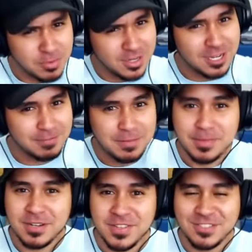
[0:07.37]
de boné pela
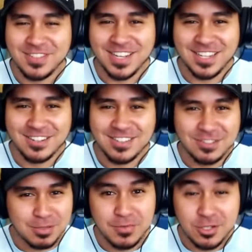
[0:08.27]
primeira vez no canal,
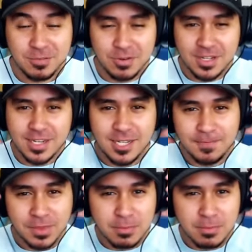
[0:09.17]
vocês nunca viram de boné né?